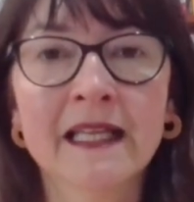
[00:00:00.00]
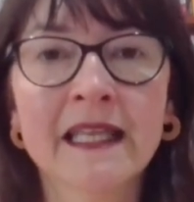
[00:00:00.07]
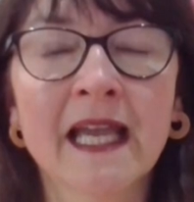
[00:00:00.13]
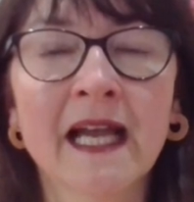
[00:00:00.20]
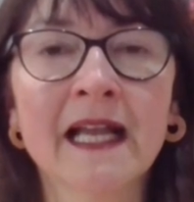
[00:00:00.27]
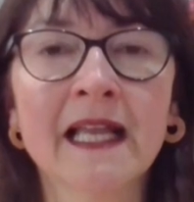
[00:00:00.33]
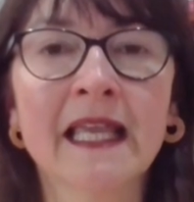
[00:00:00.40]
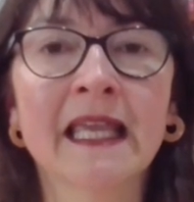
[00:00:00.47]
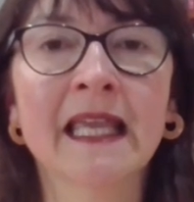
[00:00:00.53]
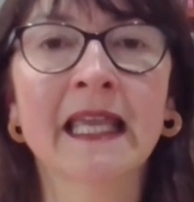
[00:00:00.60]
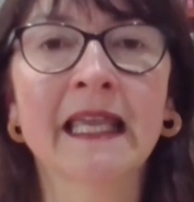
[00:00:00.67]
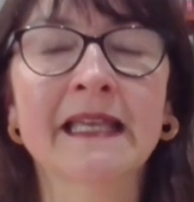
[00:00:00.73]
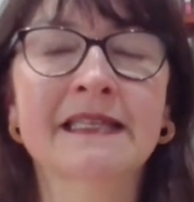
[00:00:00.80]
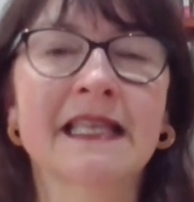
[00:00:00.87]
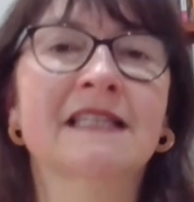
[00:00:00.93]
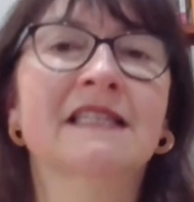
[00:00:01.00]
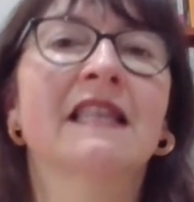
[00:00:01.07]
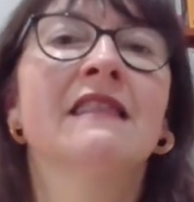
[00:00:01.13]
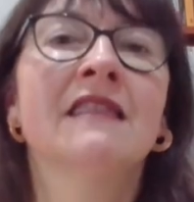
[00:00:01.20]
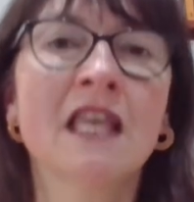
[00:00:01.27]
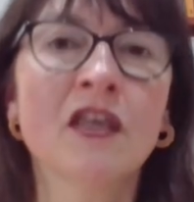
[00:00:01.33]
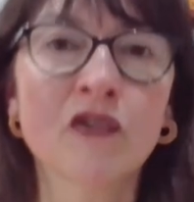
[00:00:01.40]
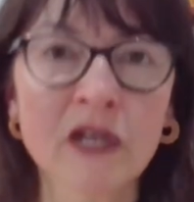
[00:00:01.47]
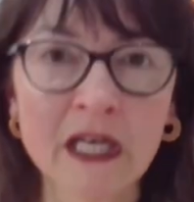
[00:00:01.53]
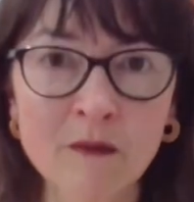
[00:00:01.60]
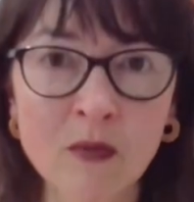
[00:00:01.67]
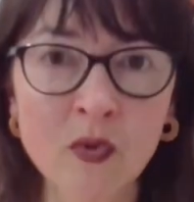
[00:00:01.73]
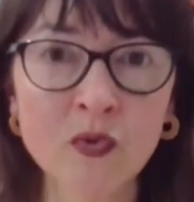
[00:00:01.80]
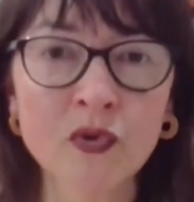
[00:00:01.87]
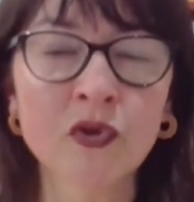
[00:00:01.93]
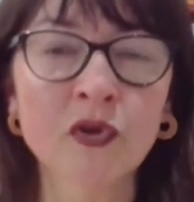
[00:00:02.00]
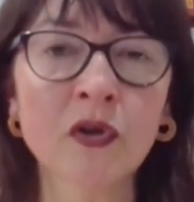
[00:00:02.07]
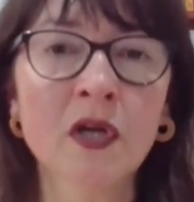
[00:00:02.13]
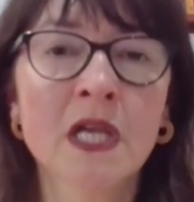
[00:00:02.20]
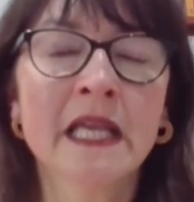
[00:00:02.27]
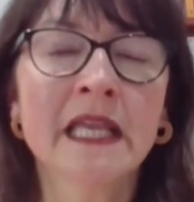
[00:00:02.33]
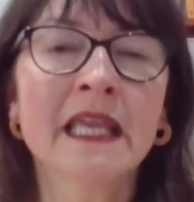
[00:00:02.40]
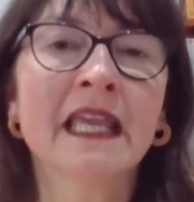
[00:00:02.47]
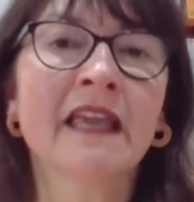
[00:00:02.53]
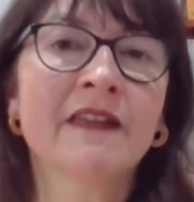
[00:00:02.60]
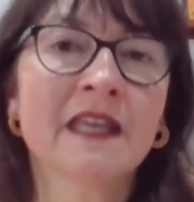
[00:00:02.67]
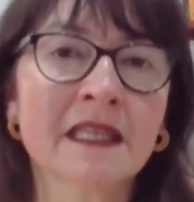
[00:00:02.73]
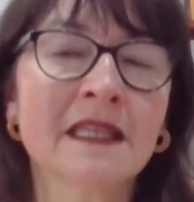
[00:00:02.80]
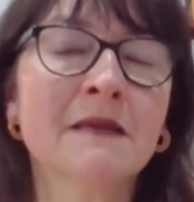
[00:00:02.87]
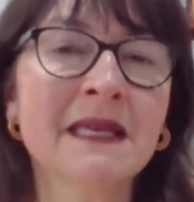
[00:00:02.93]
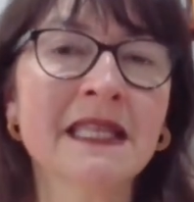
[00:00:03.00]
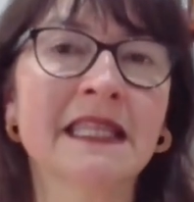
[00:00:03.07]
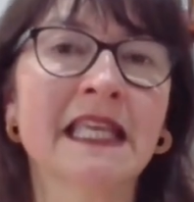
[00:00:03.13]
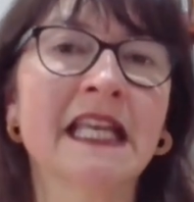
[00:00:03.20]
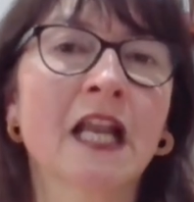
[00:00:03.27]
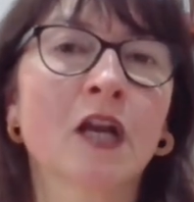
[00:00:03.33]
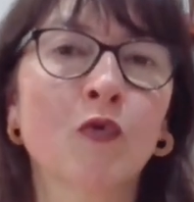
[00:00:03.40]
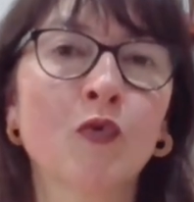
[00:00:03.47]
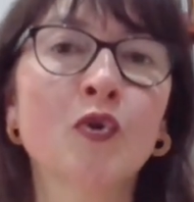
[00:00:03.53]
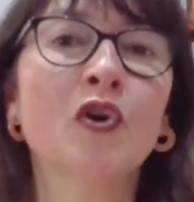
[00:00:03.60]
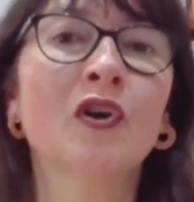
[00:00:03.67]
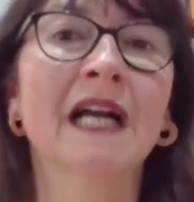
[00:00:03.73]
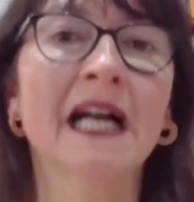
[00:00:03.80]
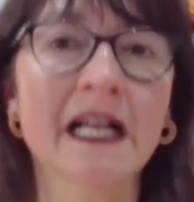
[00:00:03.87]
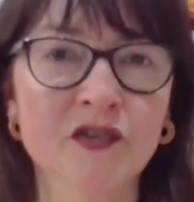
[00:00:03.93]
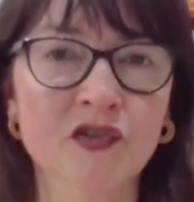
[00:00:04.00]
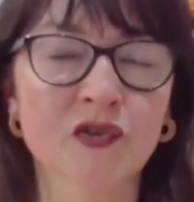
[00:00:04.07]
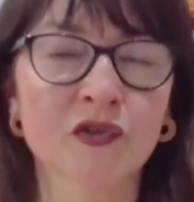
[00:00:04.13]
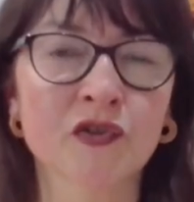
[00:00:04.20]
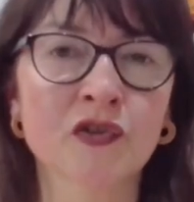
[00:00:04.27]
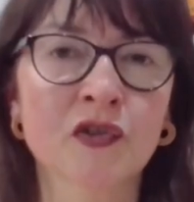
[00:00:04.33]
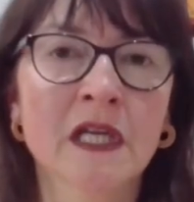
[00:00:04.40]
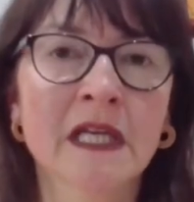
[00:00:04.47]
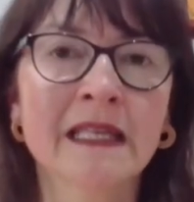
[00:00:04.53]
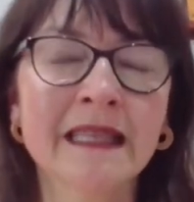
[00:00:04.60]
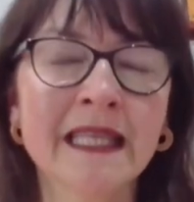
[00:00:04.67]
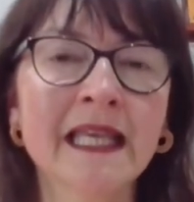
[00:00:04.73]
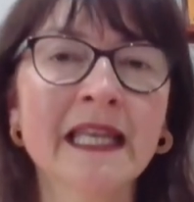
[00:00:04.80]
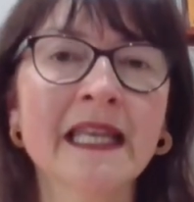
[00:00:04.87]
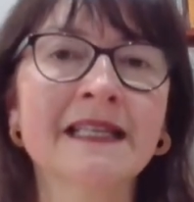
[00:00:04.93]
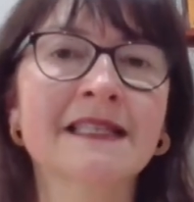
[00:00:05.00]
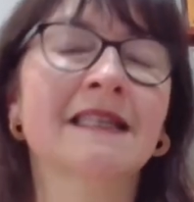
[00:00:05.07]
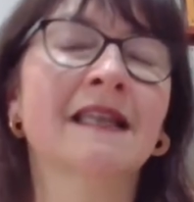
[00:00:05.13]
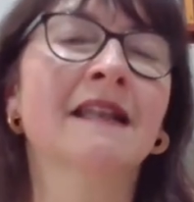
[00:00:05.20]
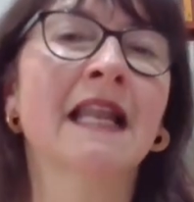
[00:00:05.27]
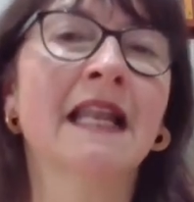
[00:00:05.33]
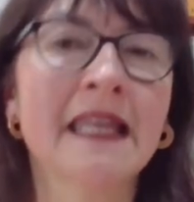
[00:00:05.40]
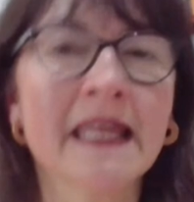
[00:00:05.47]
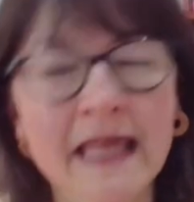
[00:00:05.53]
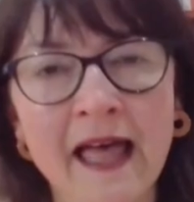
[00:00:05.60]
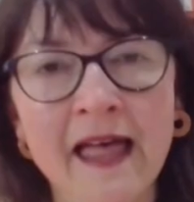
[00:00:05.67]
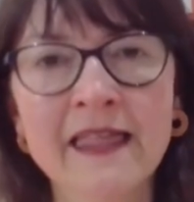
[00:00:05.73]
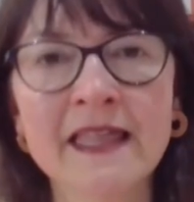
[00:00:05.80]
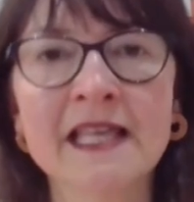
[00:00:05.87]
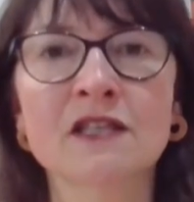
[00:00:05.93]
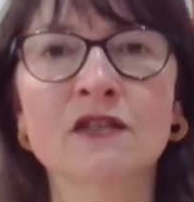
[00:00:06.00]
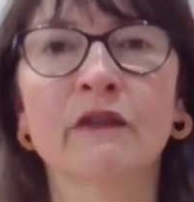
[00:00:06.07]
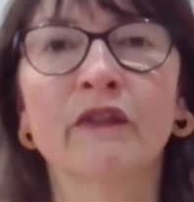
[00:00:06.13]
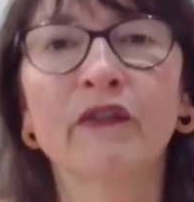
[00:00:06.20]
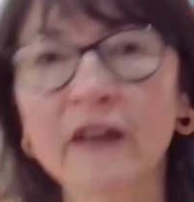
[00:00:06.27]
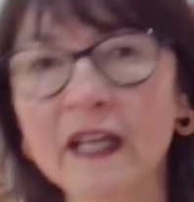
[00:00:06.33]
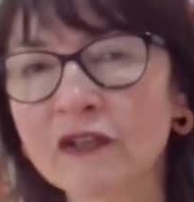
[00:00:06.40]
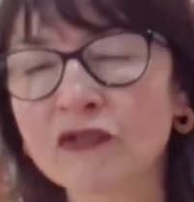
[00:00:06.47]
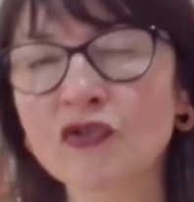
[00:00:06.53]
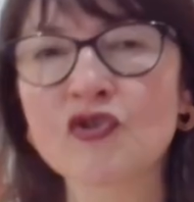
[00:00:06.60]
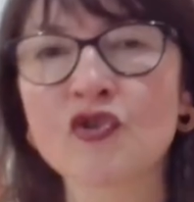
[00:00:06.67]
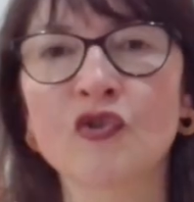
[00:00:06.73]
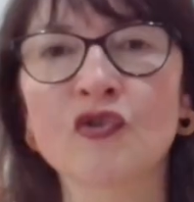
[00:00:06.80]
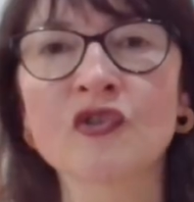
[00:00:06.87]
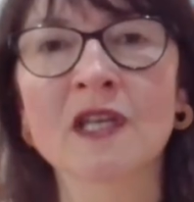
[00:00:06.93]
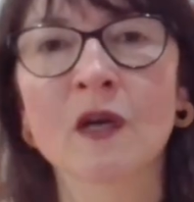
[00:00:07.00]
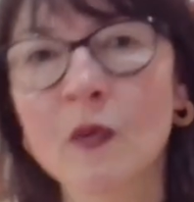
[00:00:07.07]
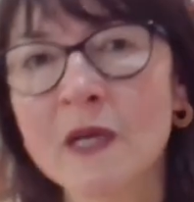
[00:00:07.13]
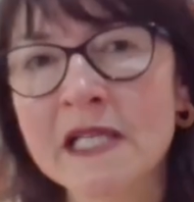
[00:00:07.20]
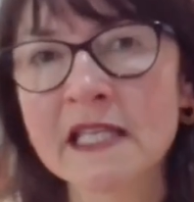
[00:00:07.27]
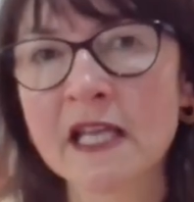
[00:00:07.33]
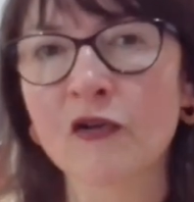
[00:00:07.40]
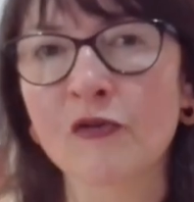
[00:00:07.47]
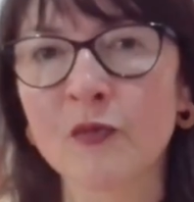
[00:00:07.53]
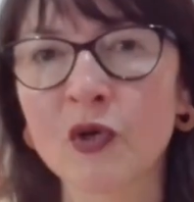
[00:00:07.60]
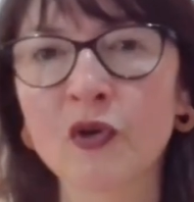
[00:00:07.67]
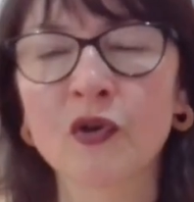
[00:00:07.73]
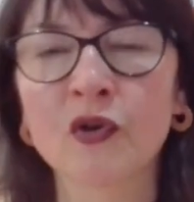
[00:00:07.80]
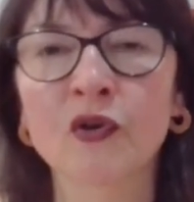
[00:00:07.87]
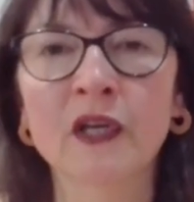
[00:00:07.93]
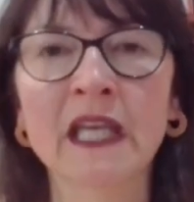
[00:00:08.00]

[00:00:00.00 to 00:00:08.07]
ya eh, que se ha extendido en el mundo y que evidentemente en algunos casos tiene externalidades o efectos o consecuencias, como lo,